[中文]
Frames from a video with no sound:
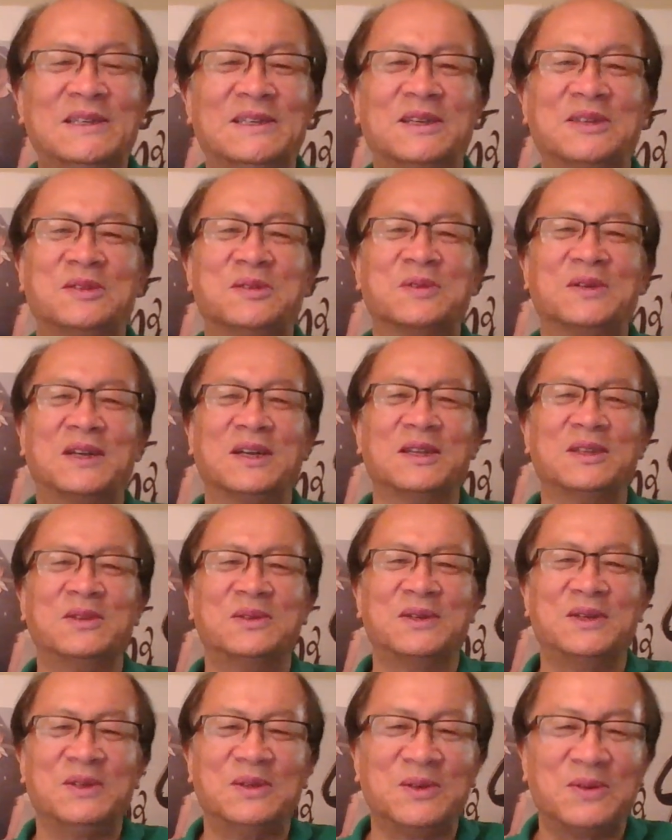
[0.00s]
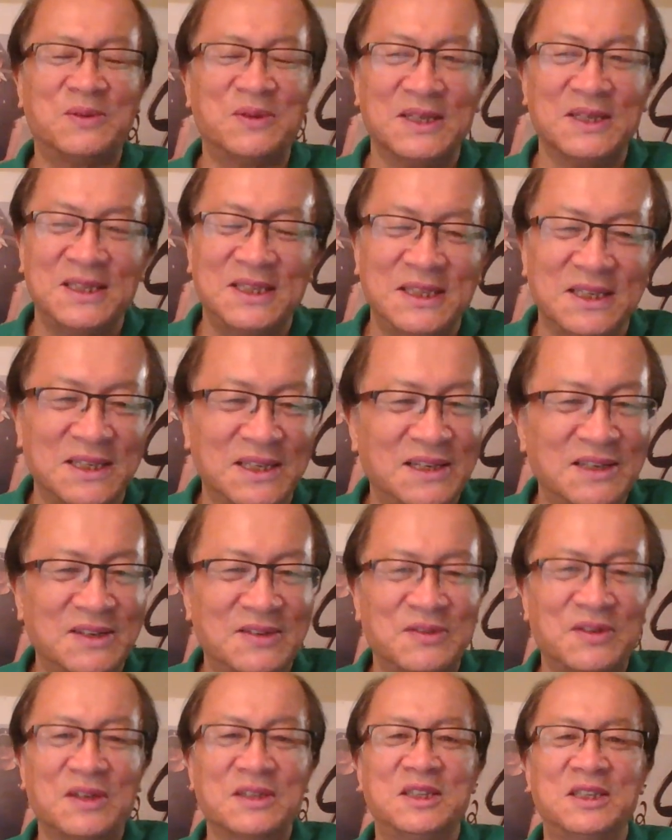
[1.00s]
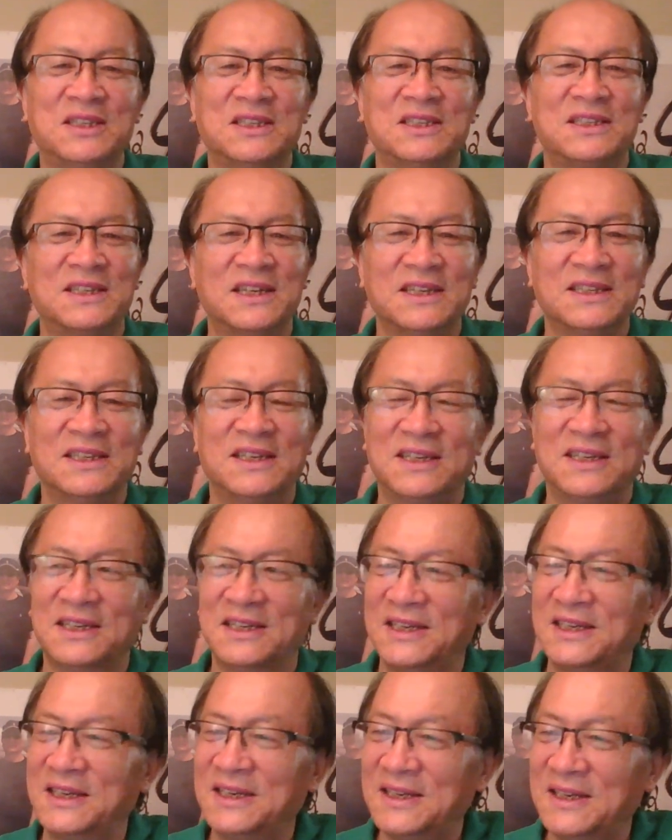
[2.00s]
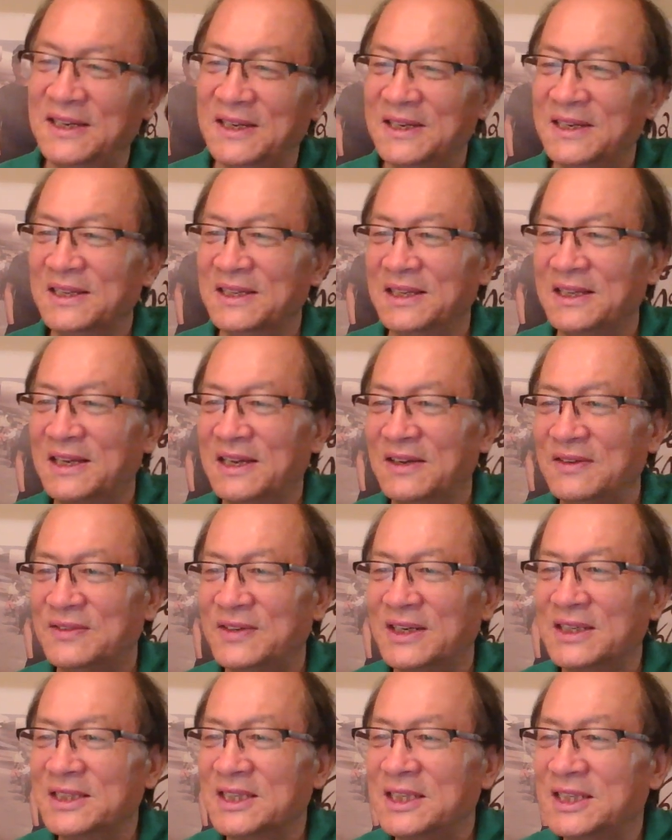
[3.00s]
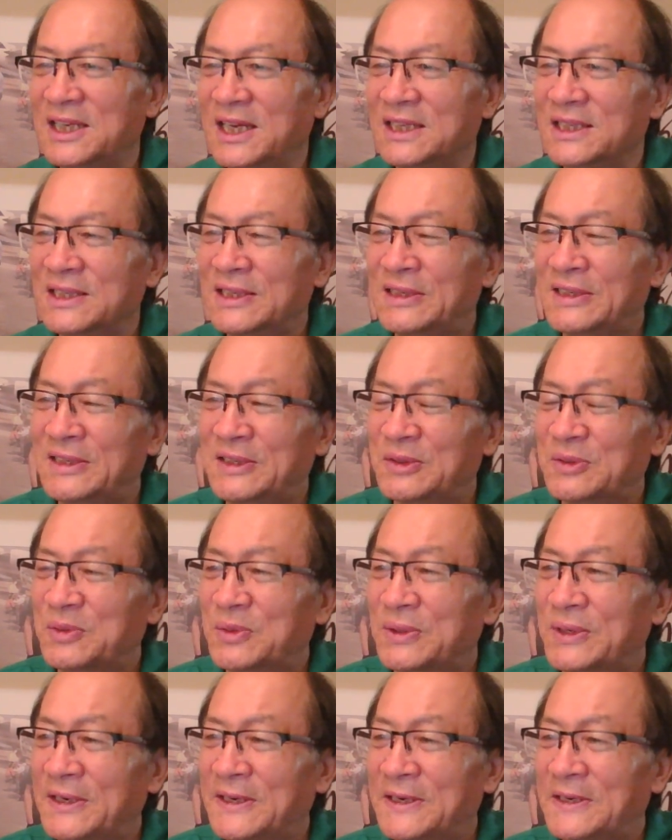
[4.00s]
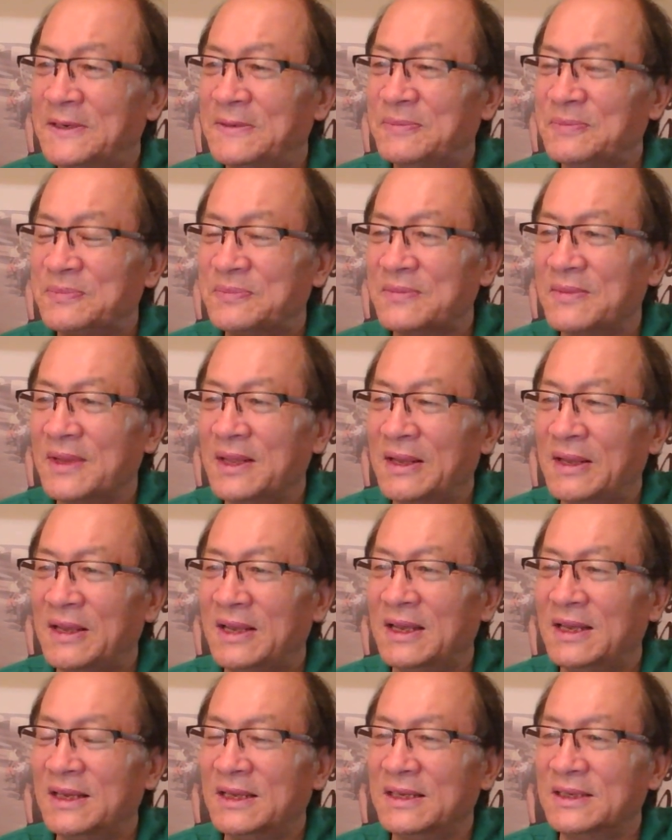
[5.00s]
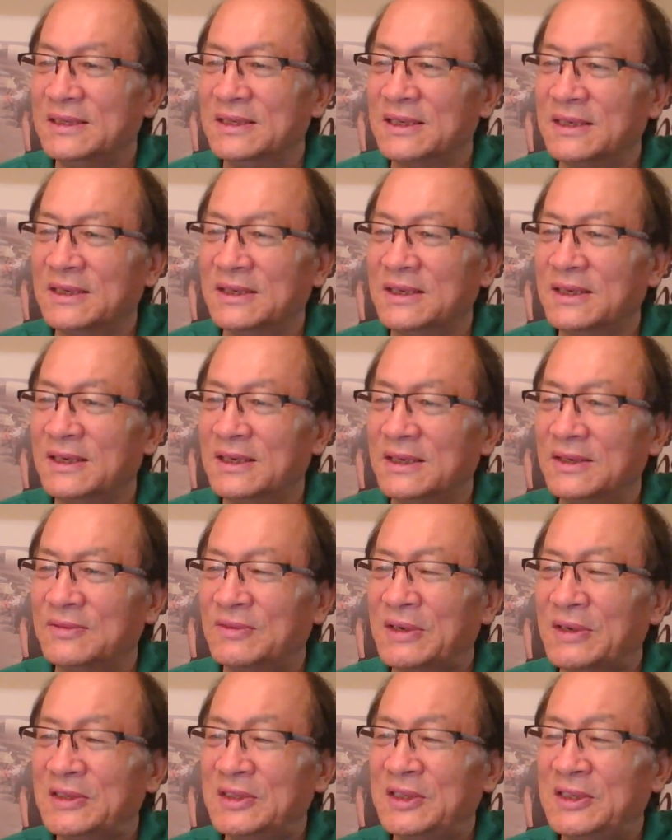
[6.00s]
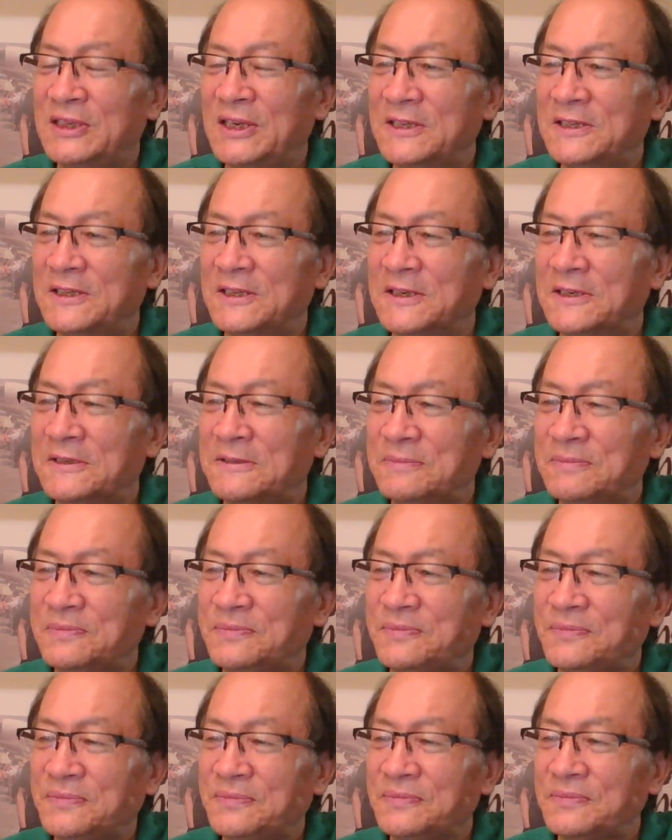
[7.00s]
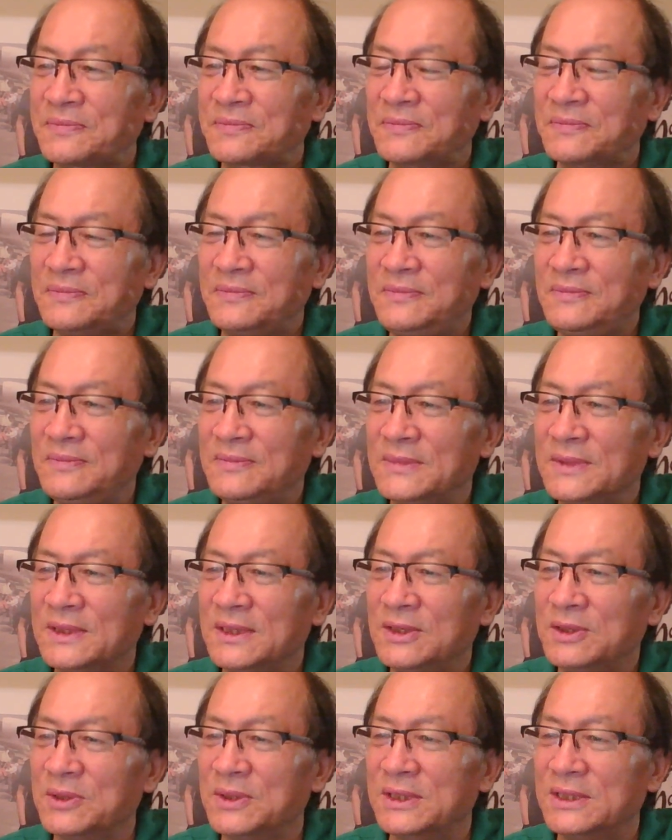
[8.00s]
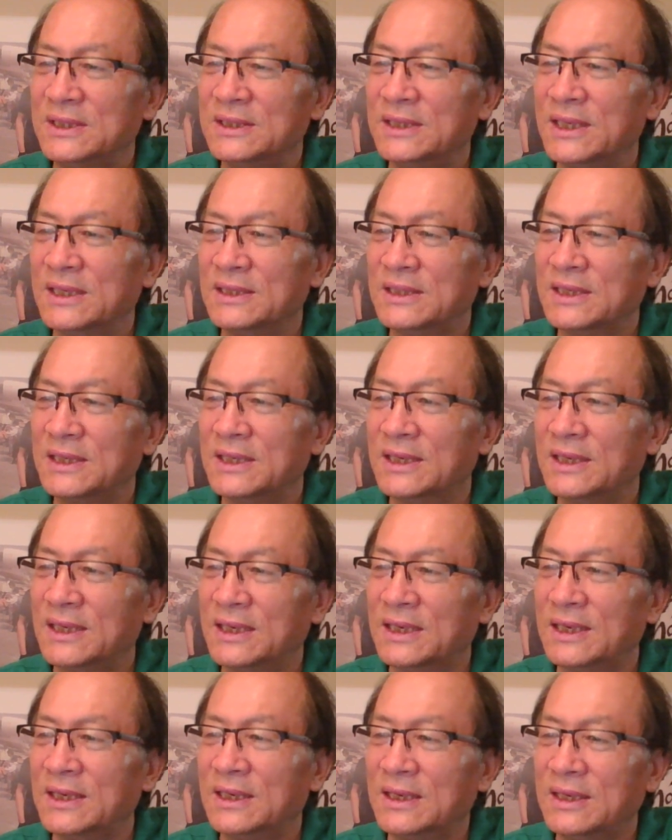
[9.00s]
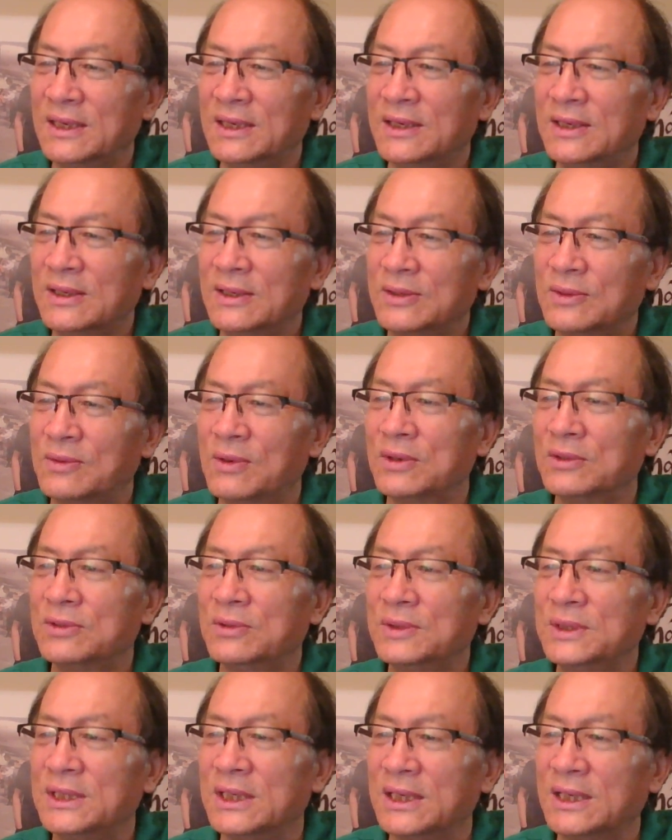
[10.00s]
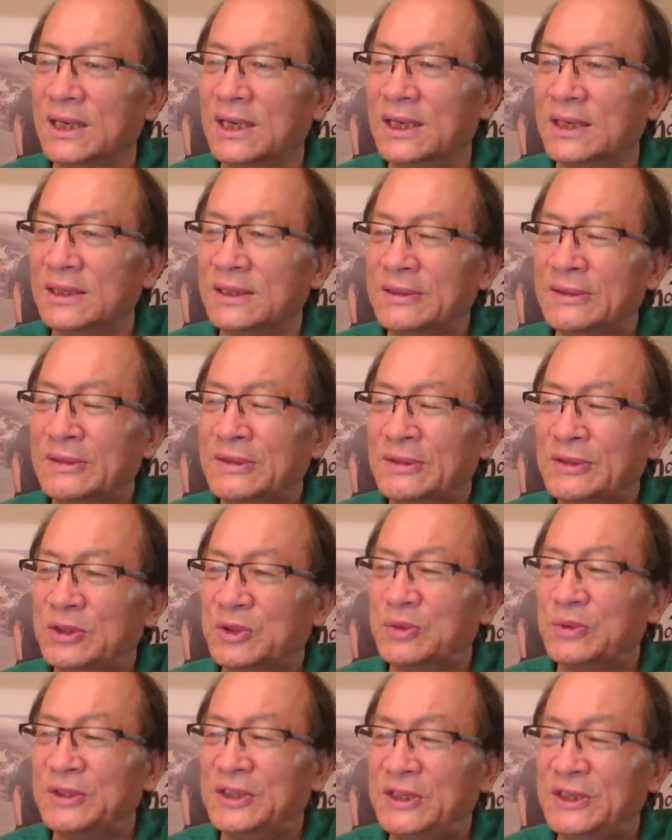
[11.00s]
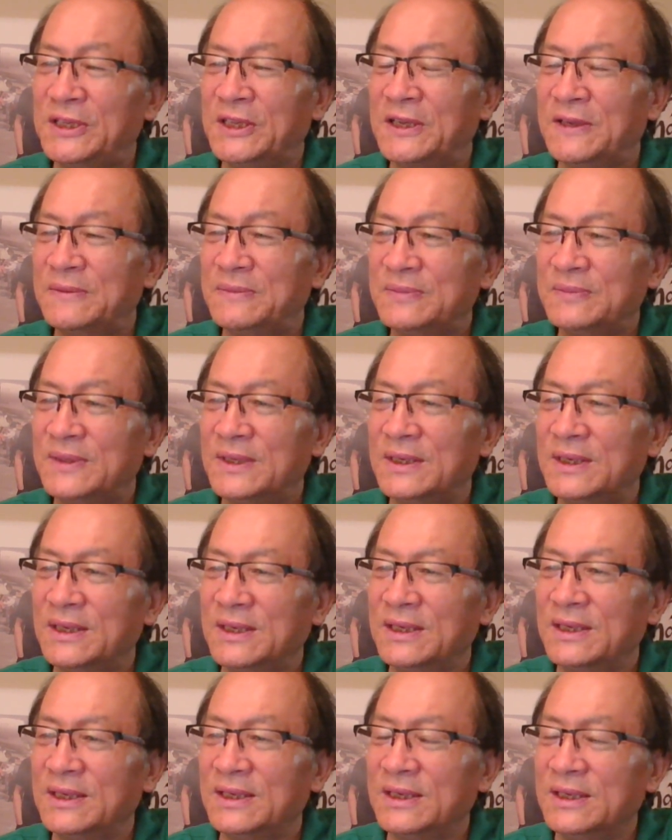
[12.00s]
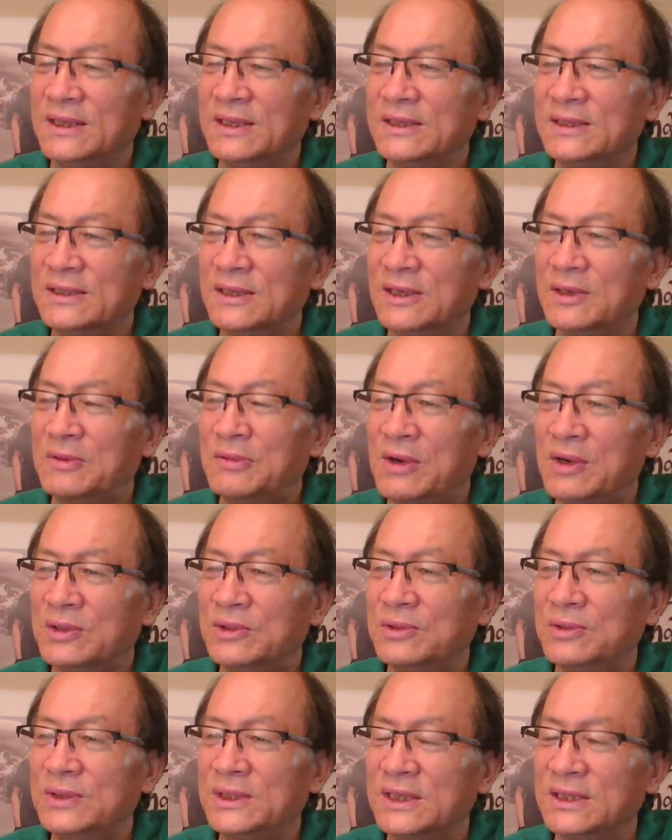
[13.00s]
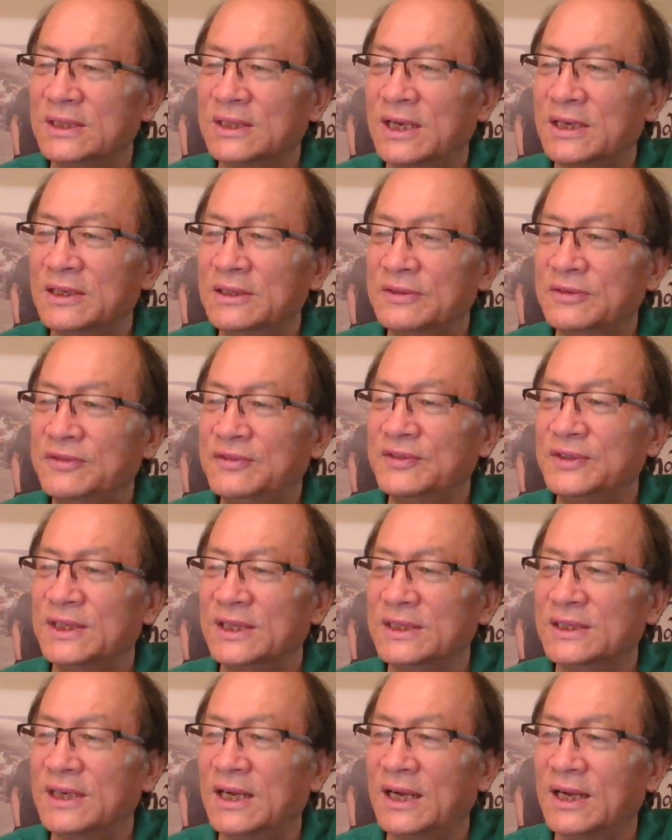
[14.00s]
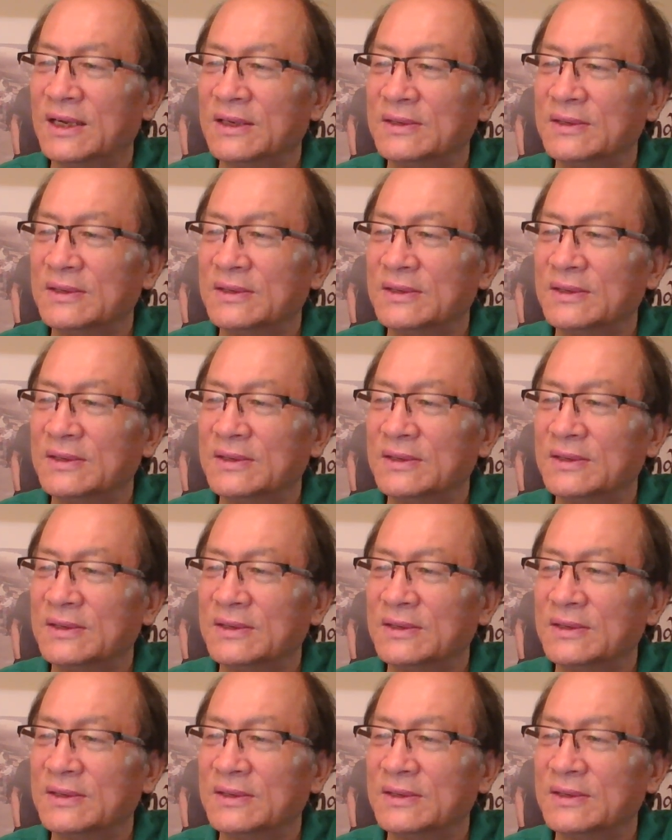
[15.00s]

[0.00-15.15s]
也就很多人都关心王岐山。啊，你看王岐山的职务啊，这个王岐山呢，说是在这个广东省啊，九七年，在广东省担任副省长。